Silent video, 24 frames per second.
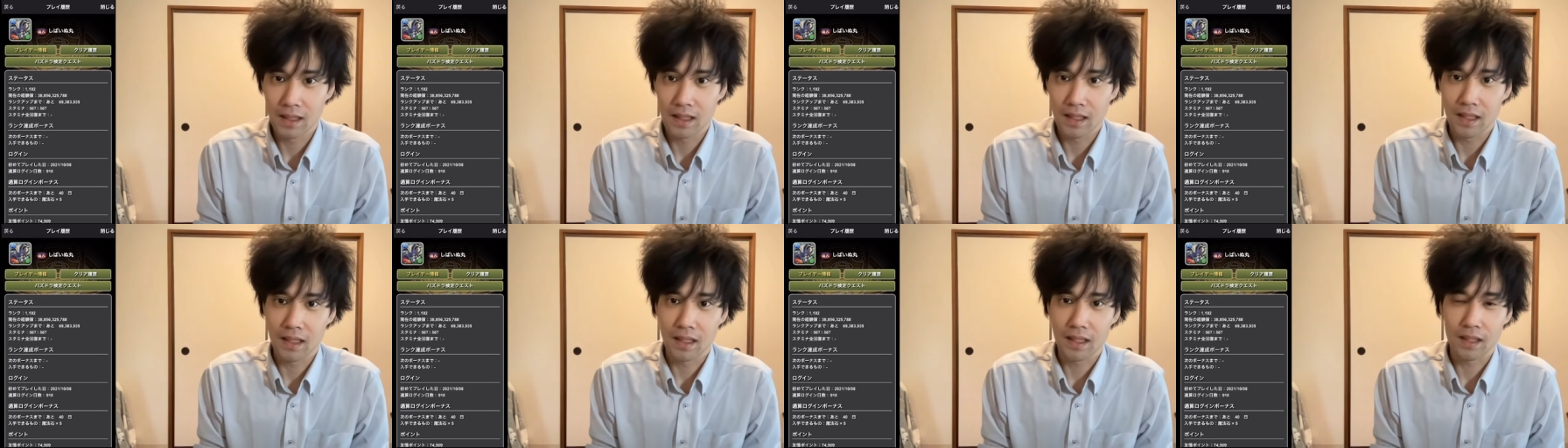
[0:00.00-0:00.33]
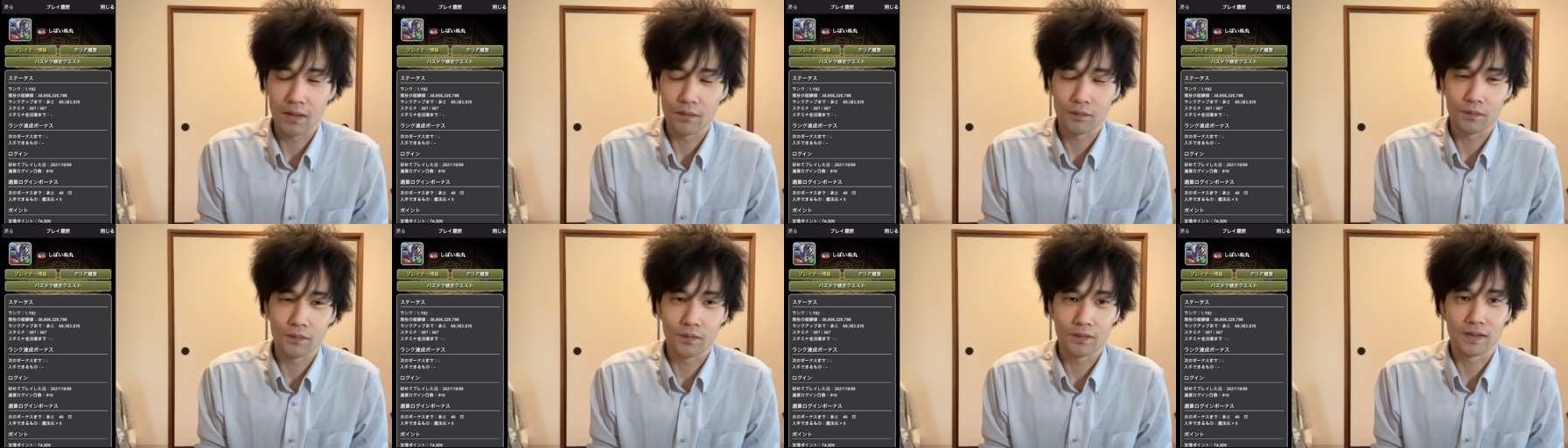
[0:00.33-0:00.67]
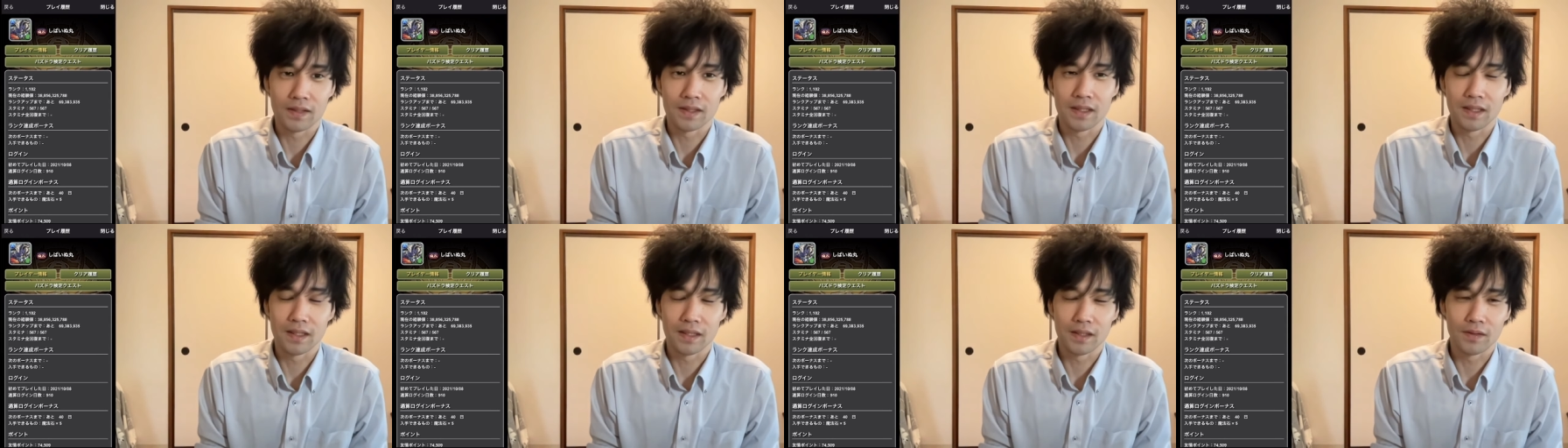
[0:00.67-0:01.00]
えー、お
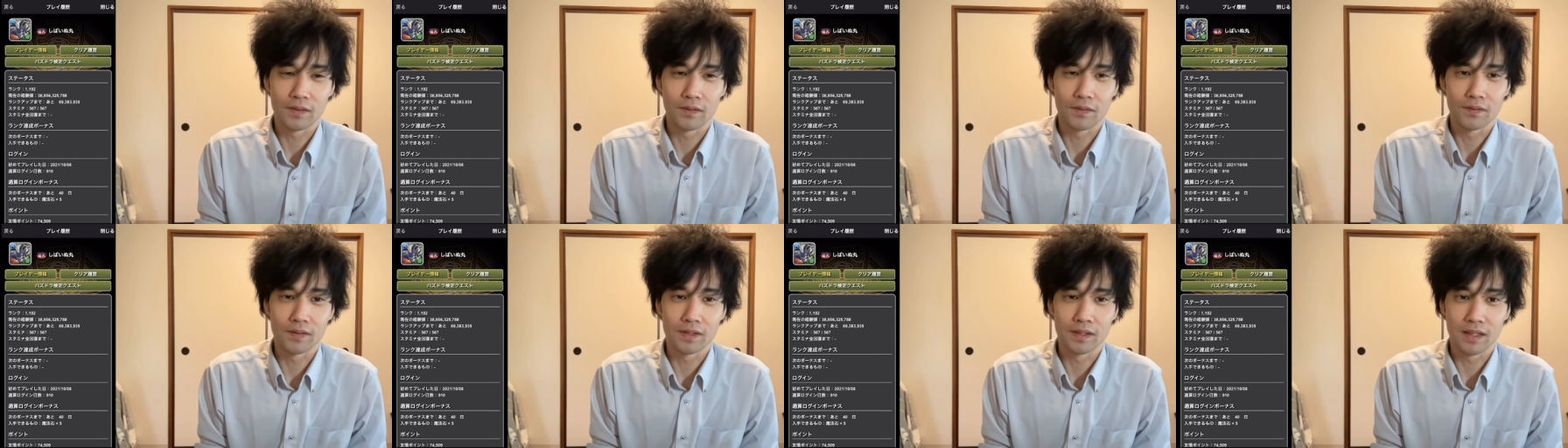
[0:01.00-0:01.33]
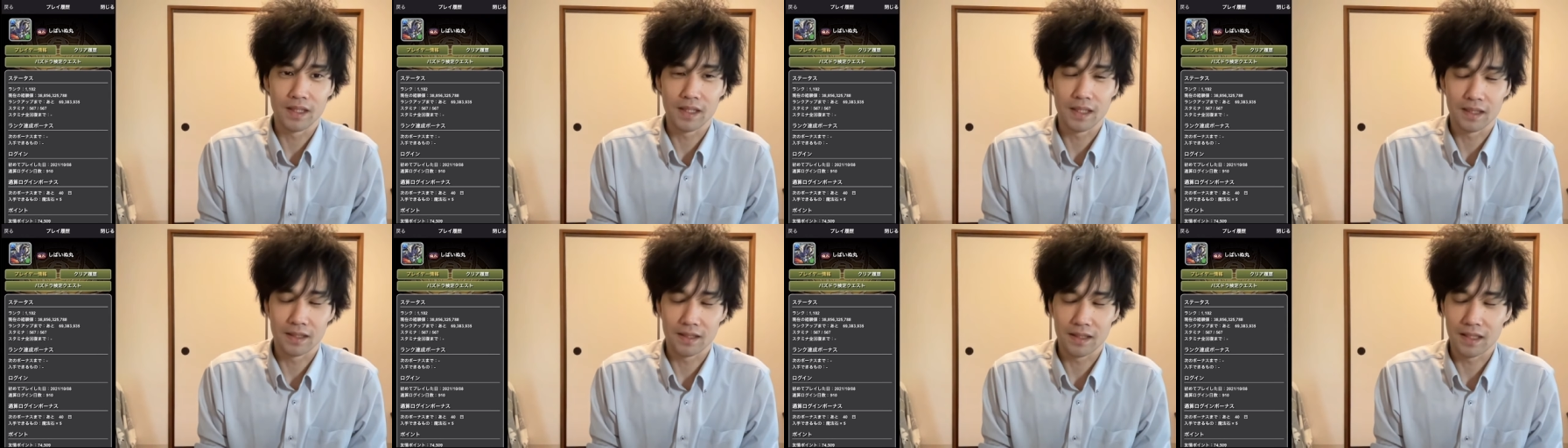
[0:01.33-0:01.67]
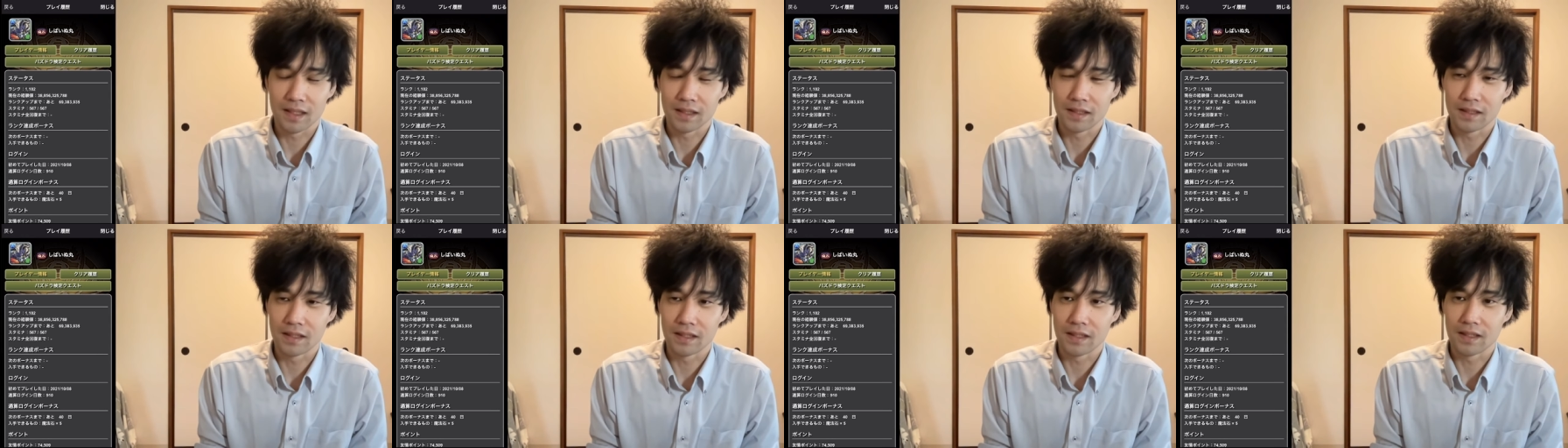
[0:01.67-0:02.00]
届けできるように、はい、やっ
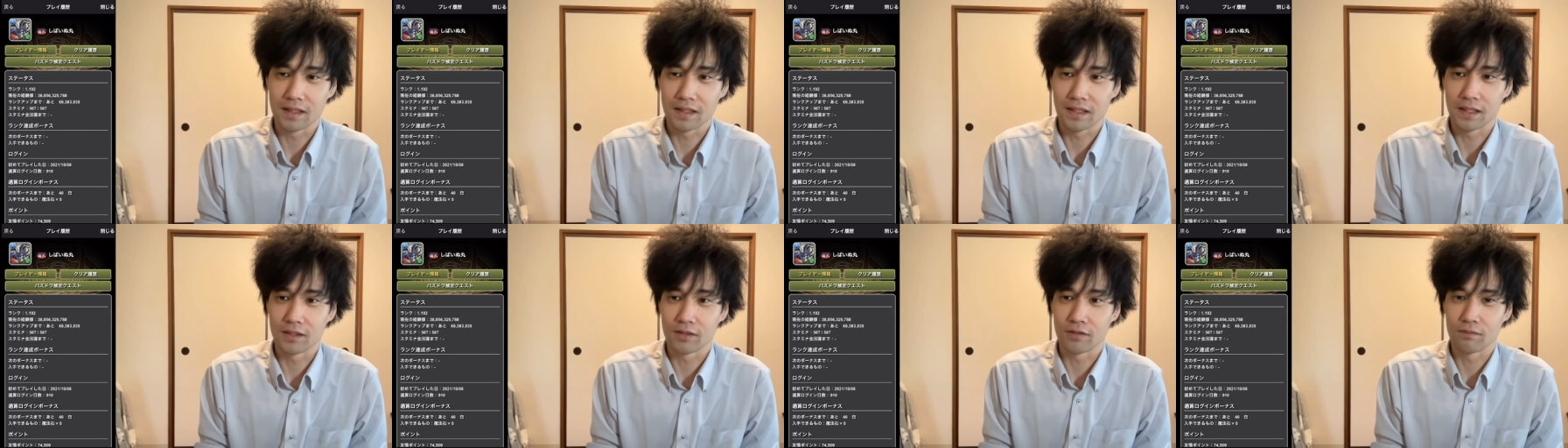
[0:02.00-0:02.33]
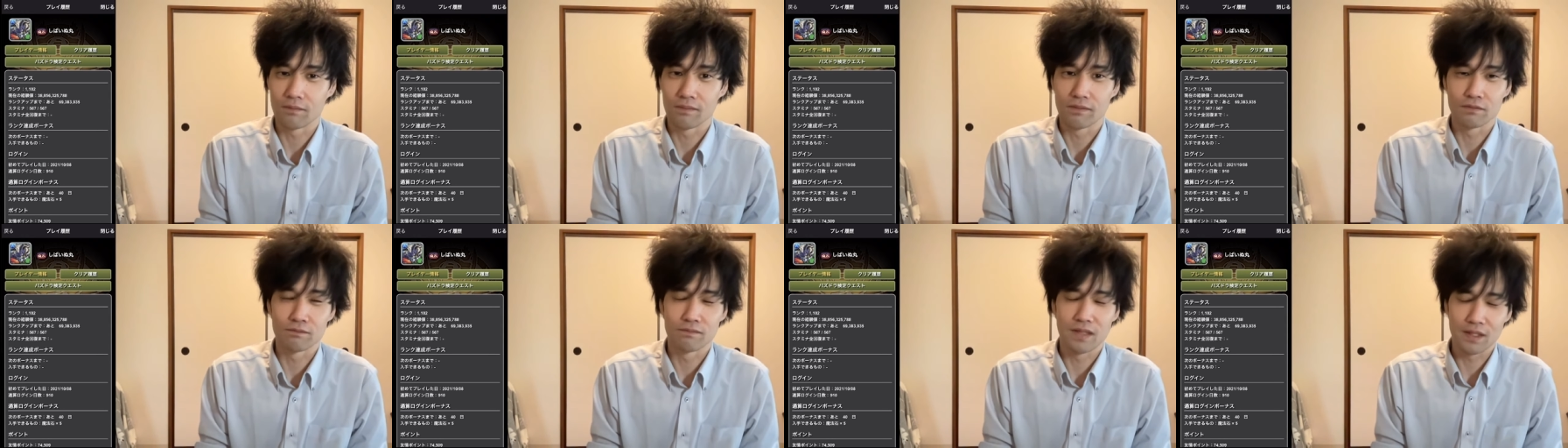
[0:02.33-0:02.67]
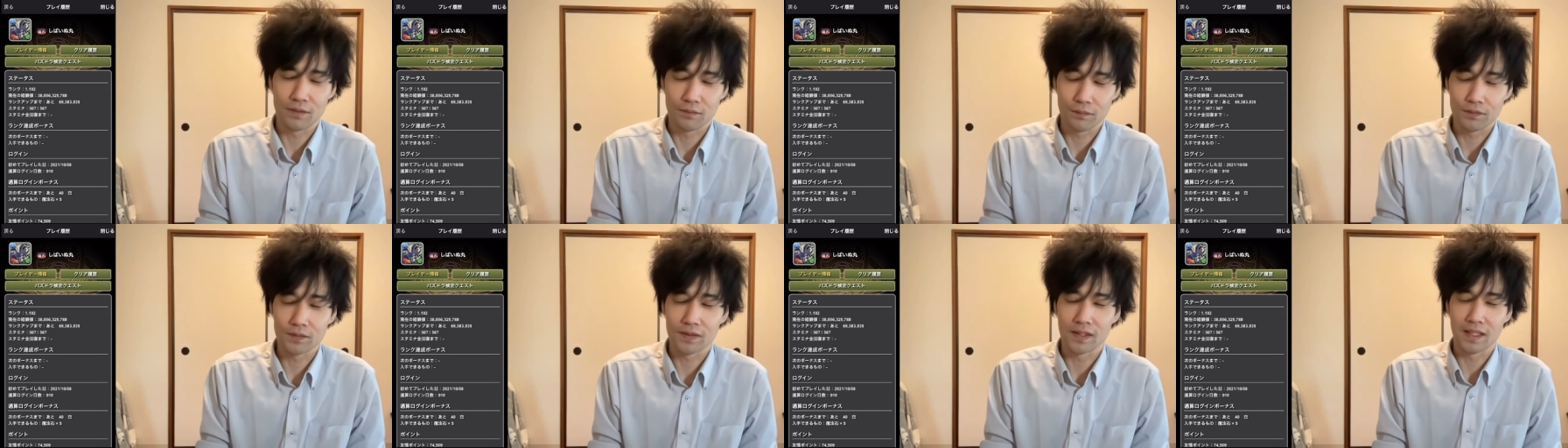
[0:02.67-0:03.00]
ていきたいと思います。うま
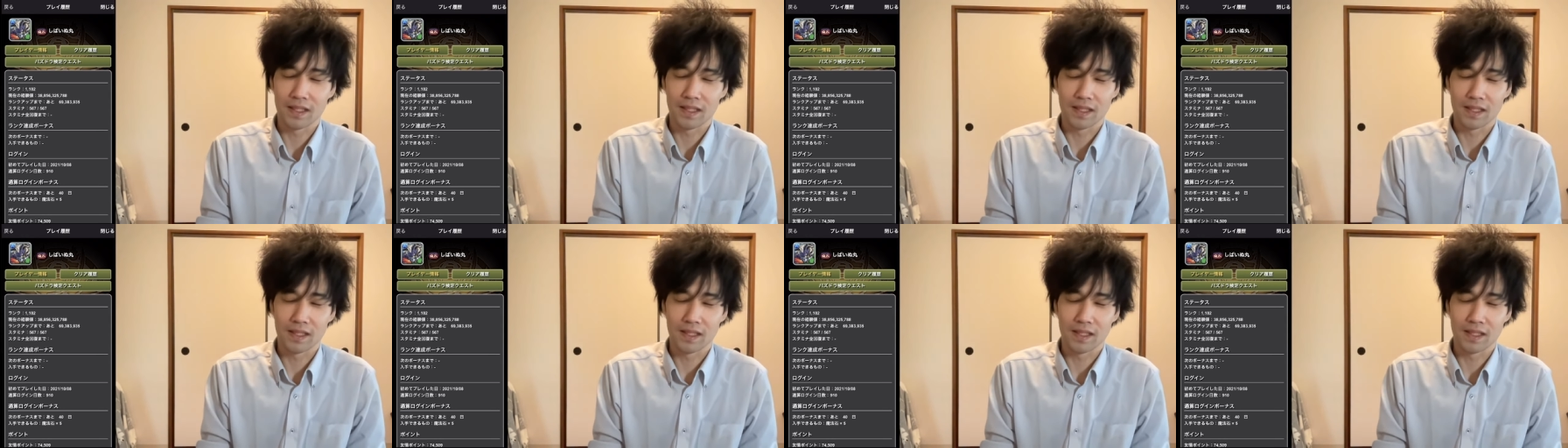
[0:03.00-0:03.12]
いことね、